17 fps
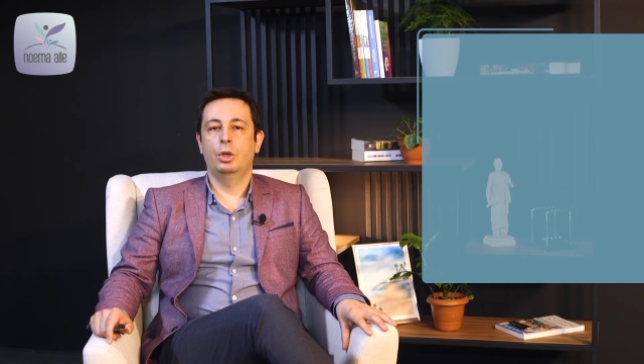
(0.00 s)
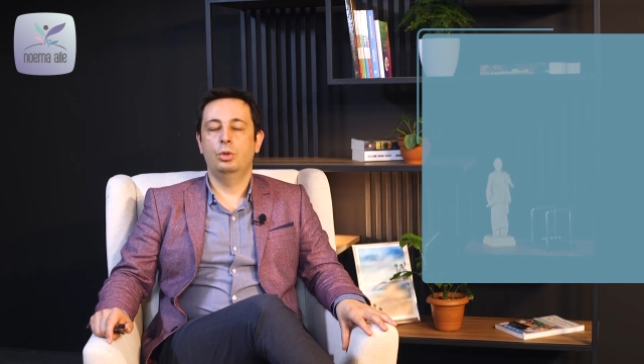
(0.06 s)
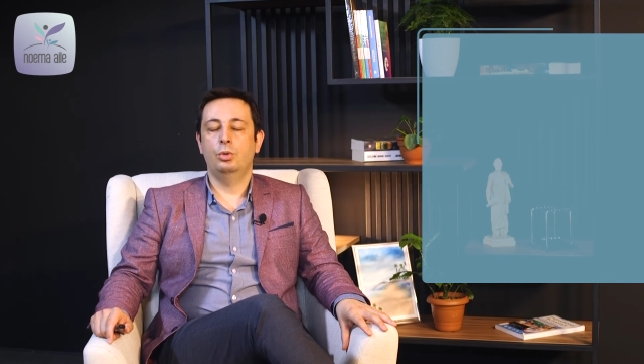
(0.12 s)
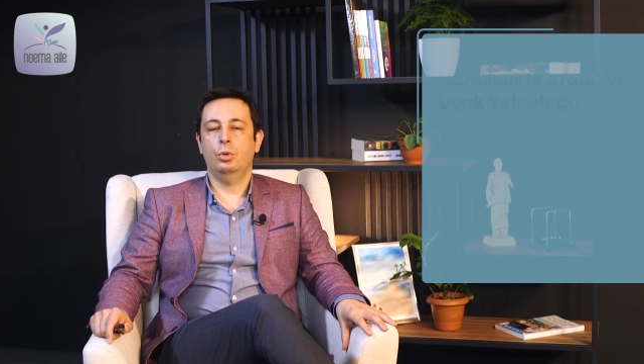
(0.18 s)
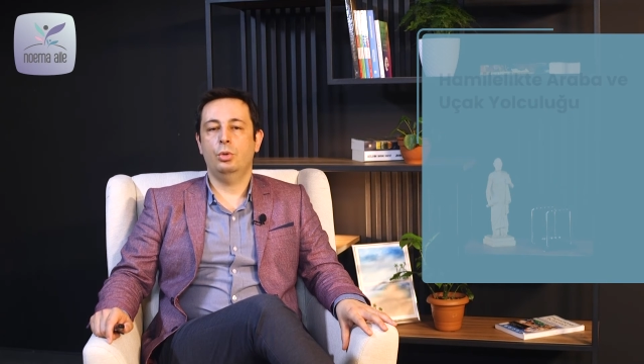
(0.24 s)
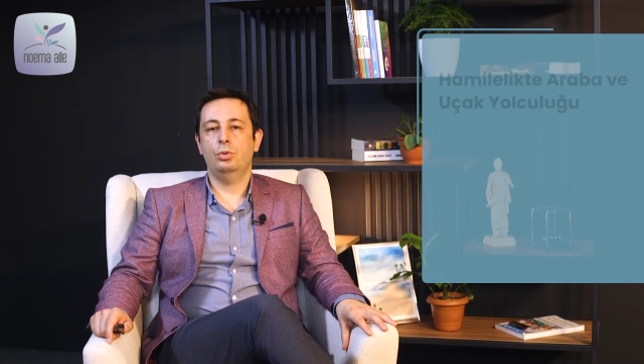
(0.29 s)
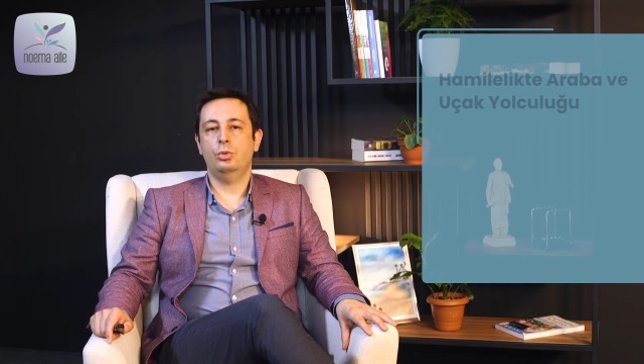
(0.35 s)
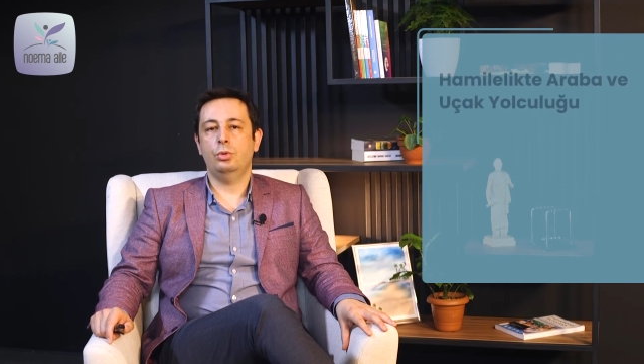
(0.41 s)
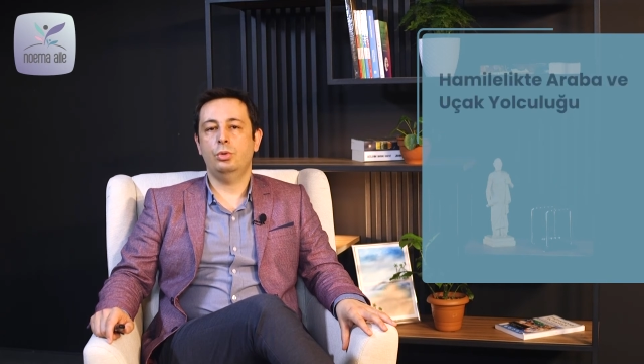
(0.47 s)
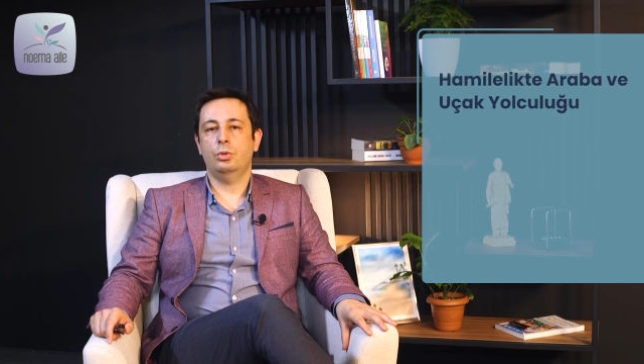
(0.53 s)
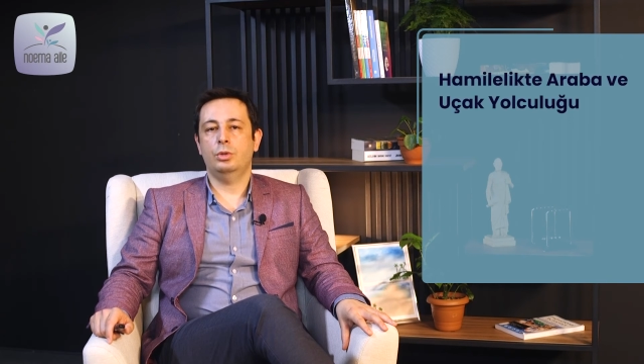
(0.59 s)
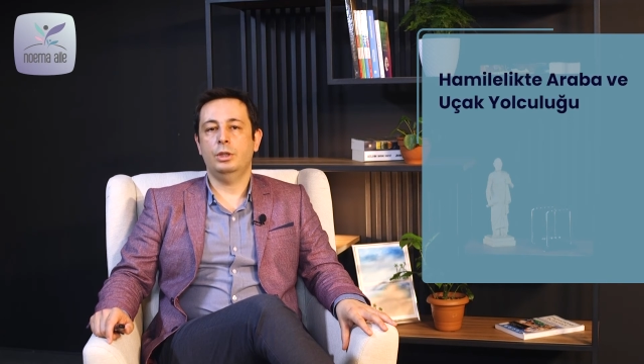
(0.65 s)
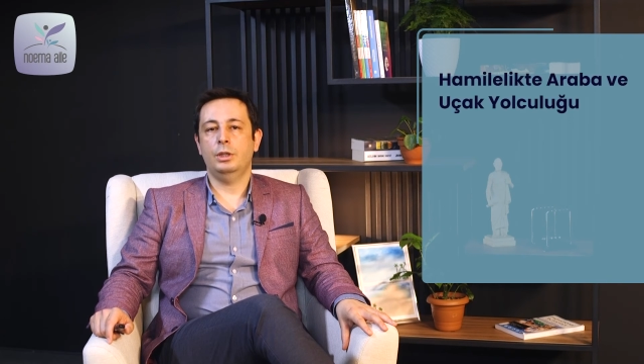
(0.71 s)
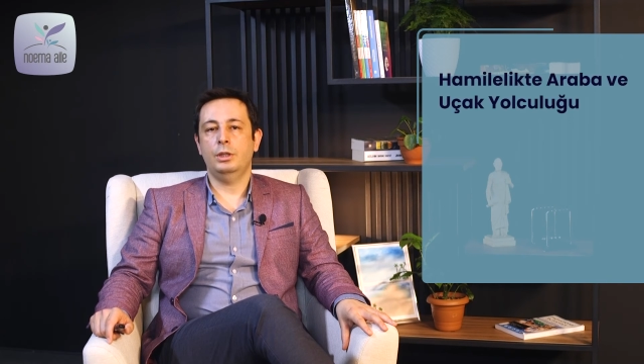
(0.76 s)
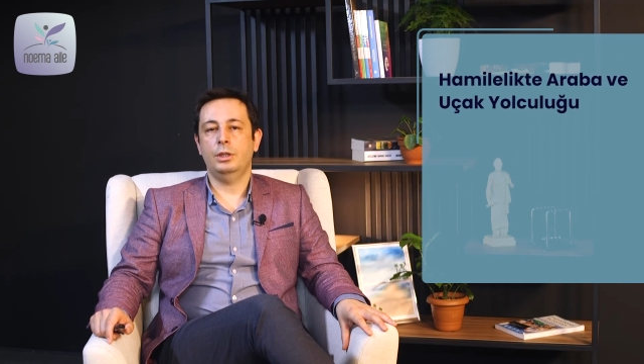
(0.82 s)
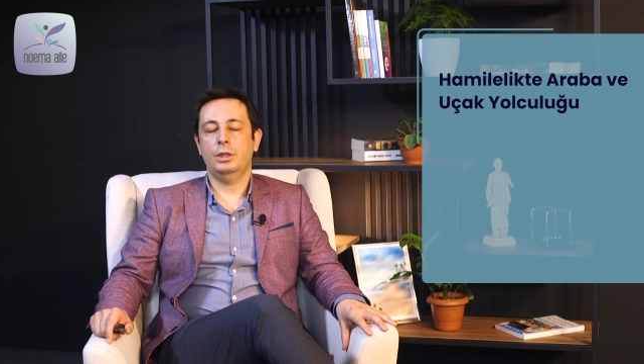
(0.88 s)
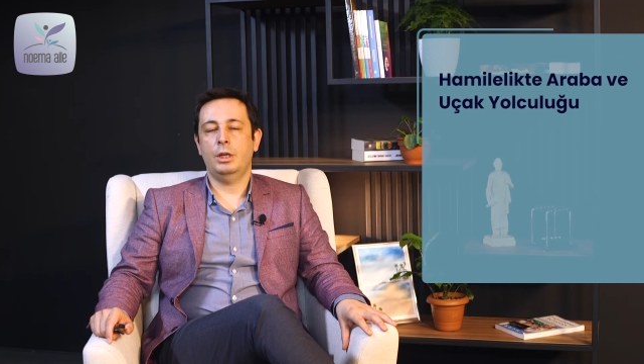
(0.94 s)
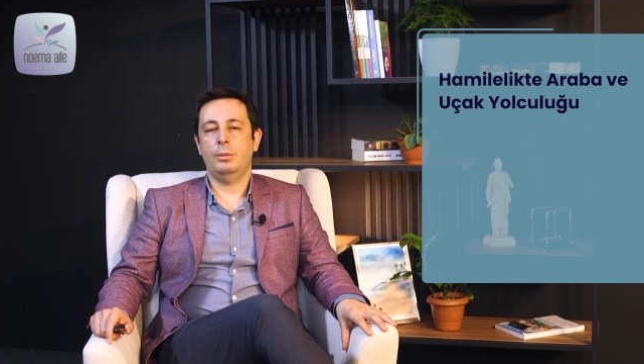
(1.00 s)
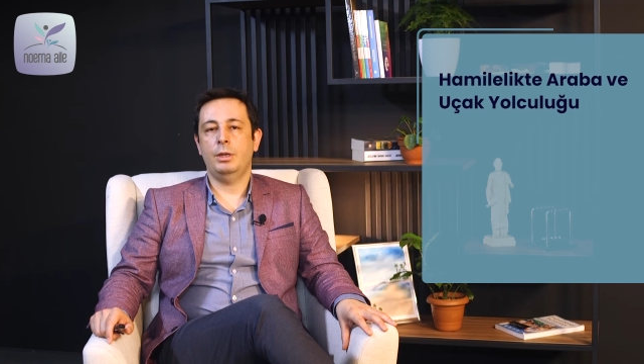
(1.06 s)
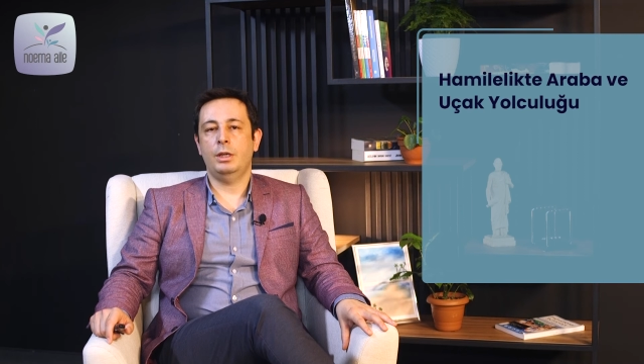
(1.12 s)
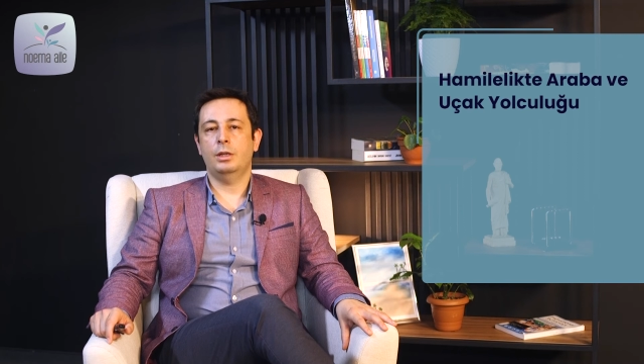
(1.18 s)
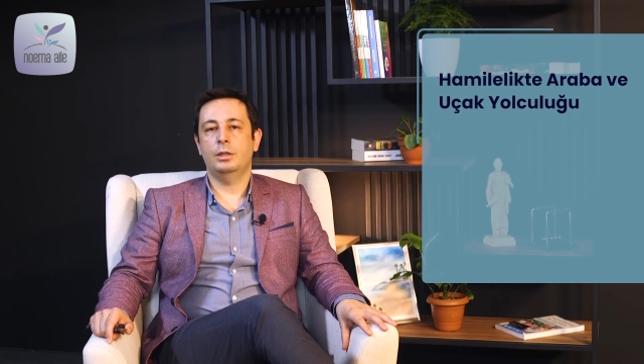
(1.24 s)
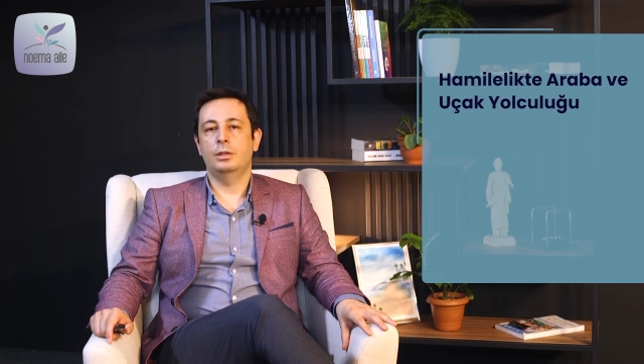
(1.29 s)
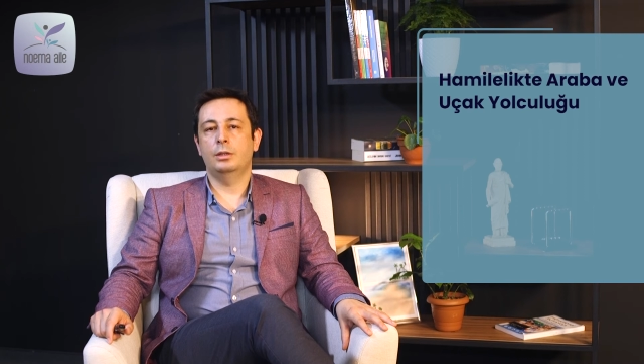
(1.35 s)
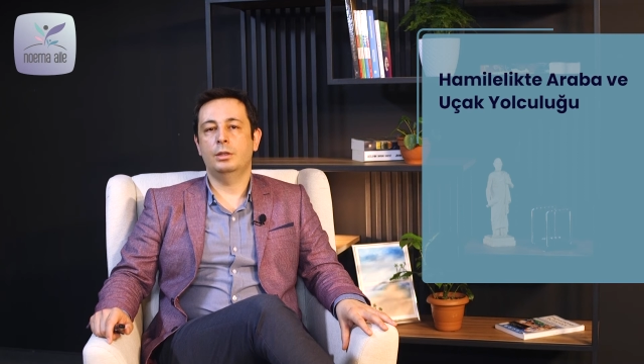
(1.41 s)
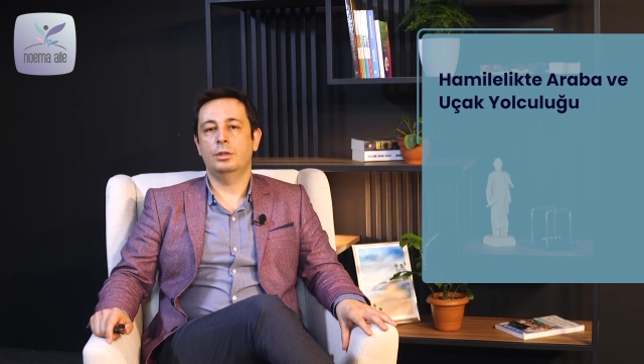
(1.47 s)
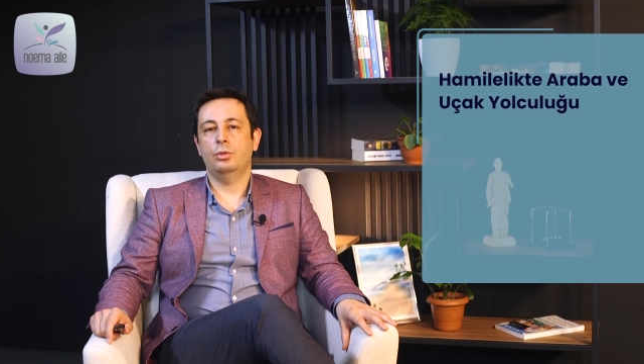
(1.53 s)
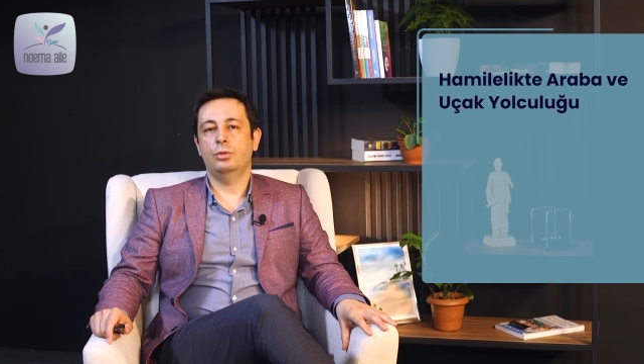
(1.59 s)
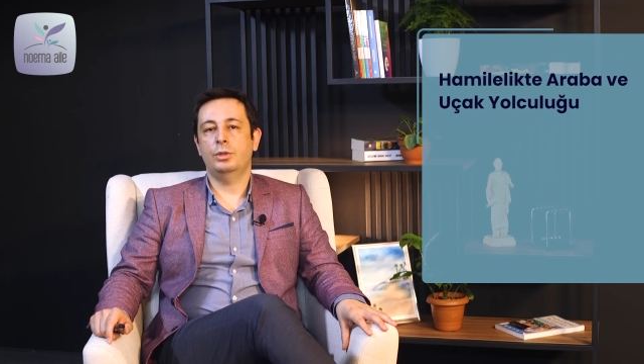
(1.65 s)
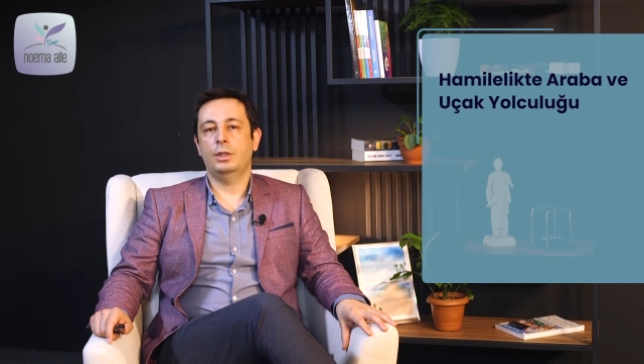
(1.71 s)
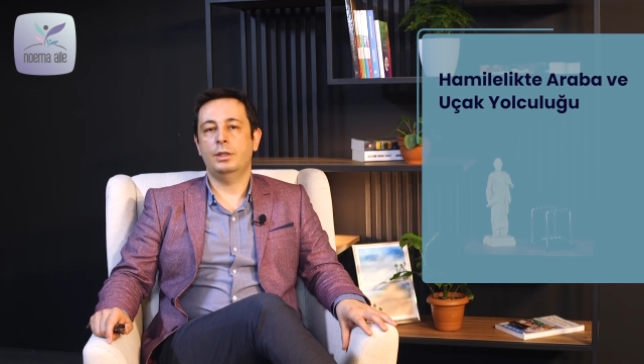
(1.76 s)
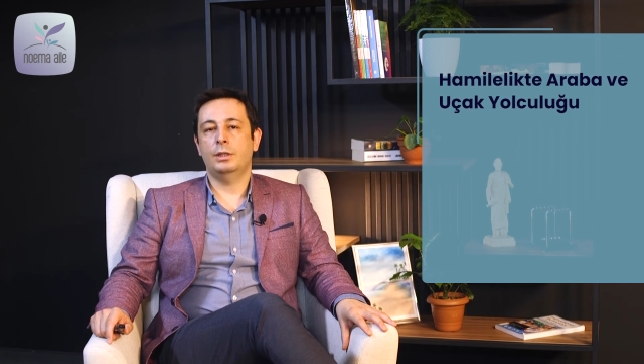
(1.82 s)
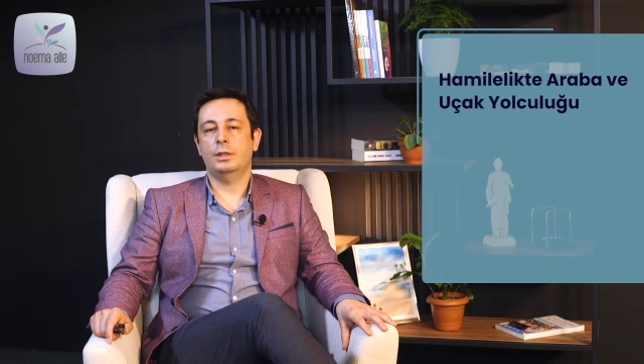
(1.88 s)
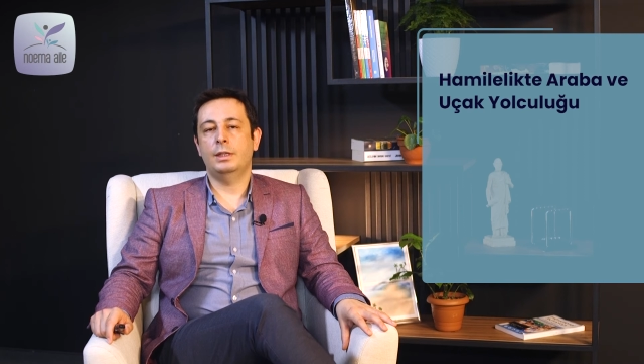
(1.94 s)
Yolculukta gebe kadınların
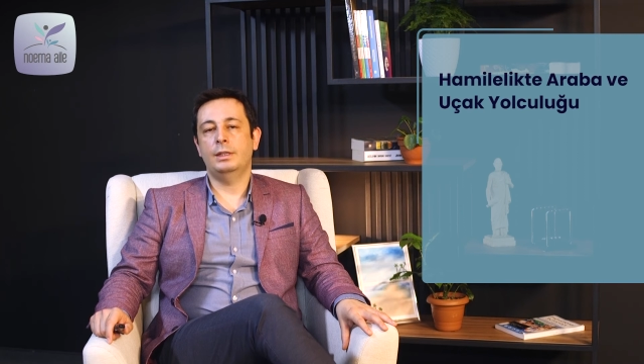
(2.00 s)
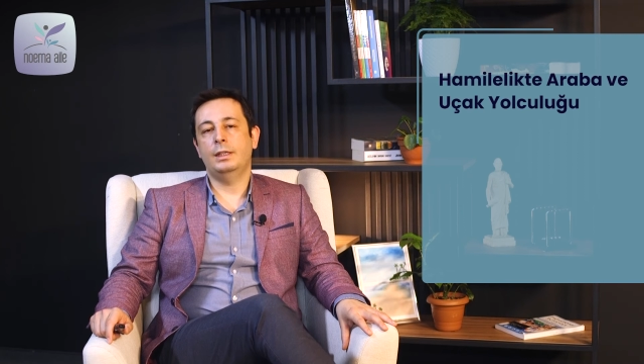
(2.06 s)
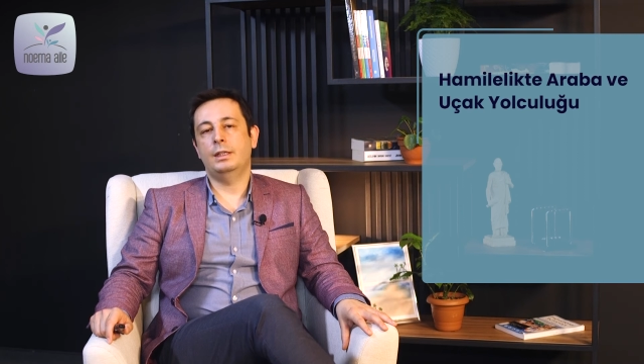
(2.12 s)
özellikle